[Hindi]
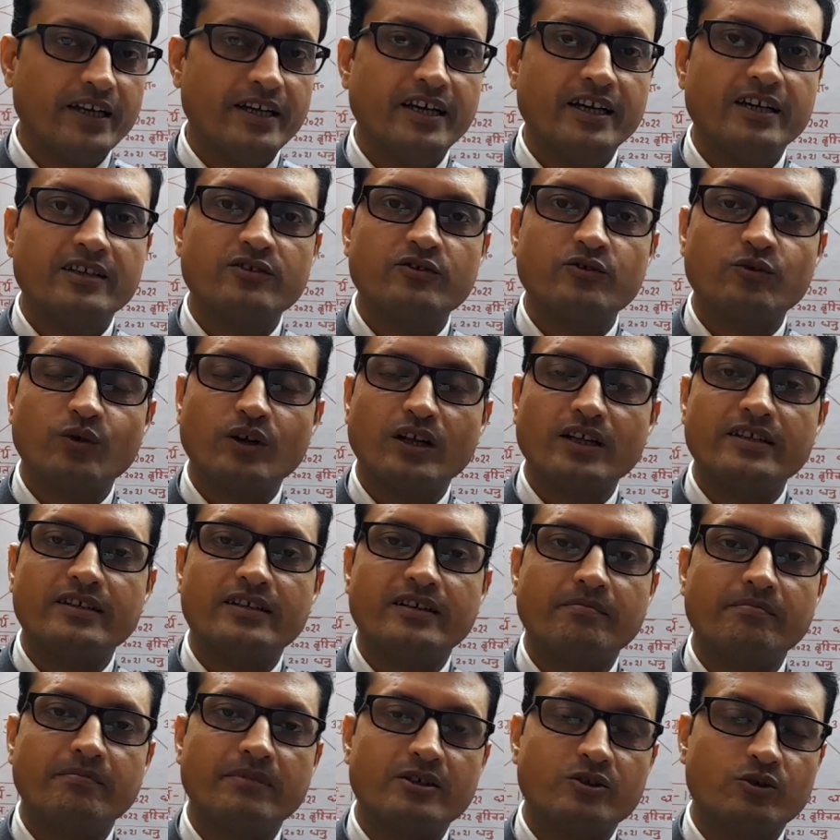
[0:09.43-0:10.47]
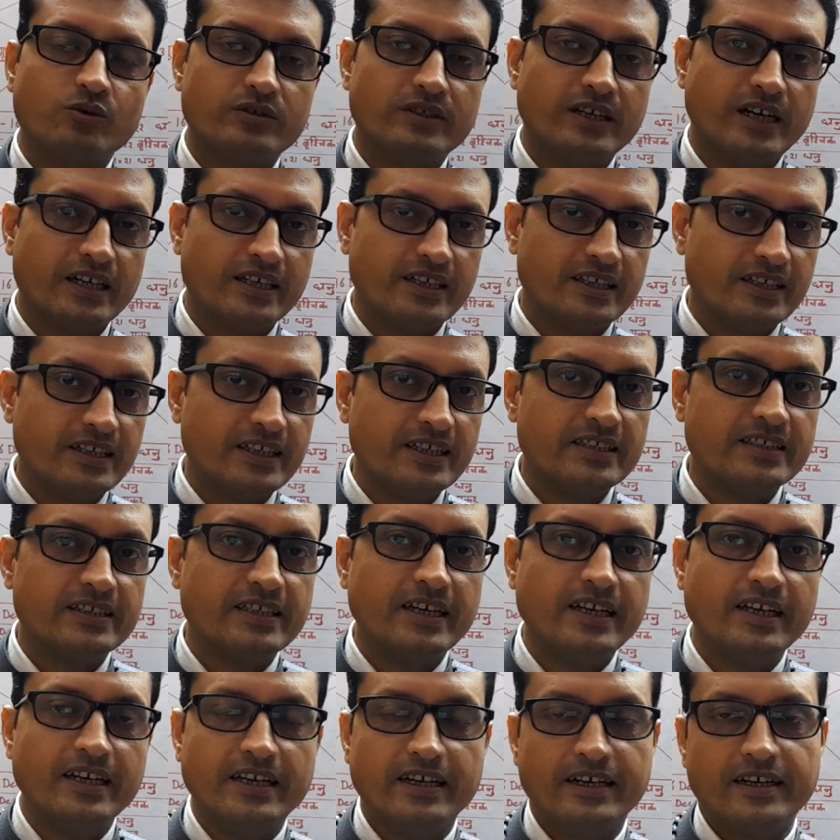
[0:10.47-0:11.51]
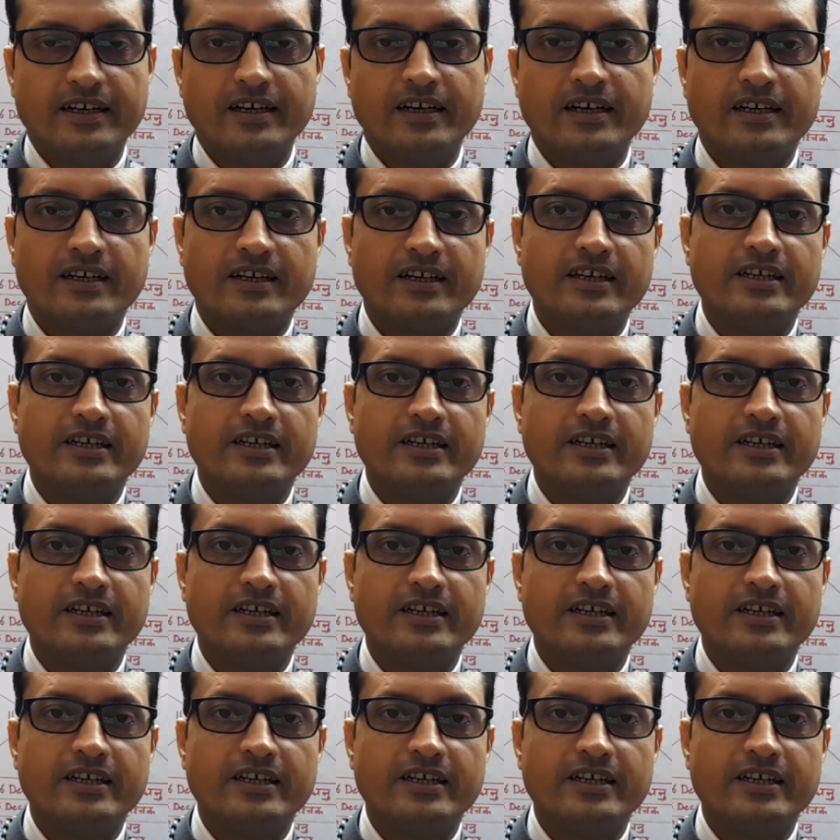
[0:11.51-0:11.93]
लिए 16 दिसंबर 2021 से लेकर